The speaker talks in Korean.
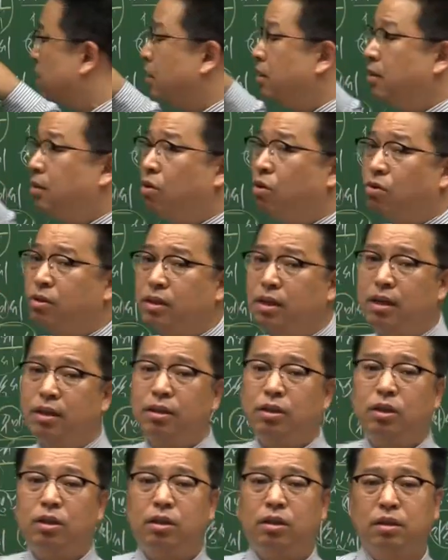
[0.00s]

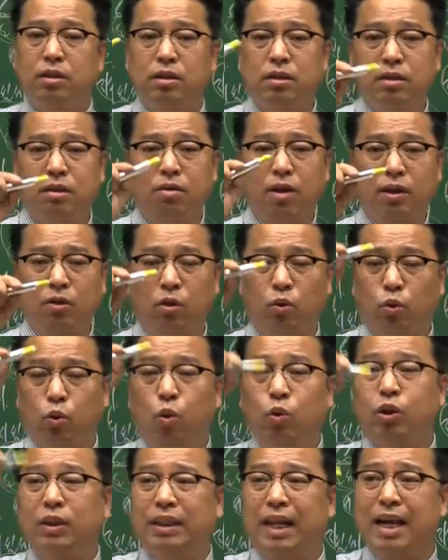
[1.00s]
등록세는 특광도,
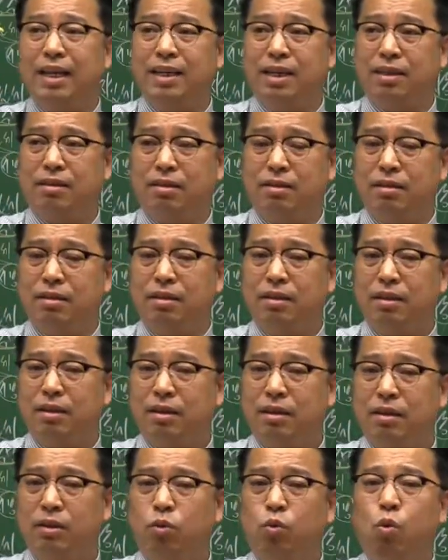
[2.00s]
도 단위에서는
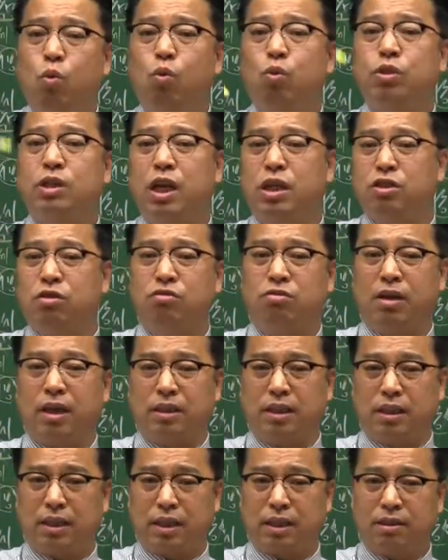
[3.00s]
도 재정으로
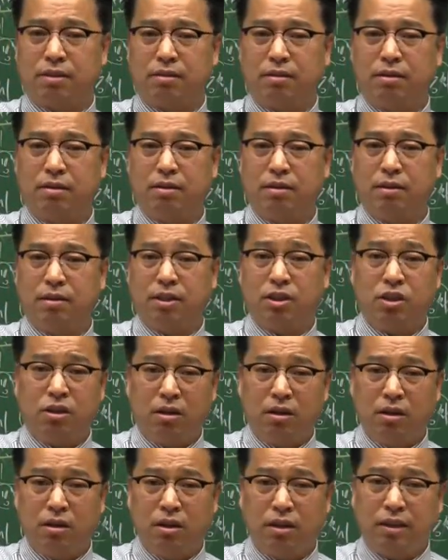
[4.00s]
간다는 얘기죠.
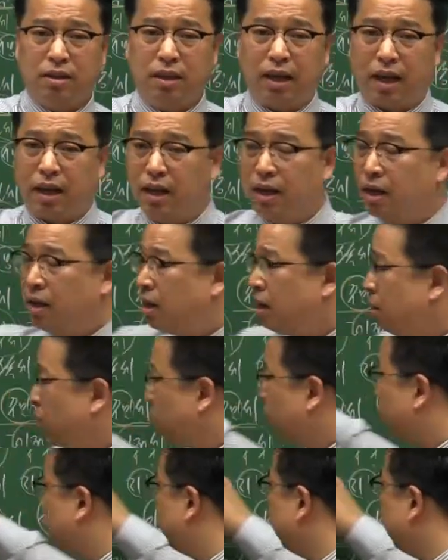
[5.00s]
그죠? 근데 여기서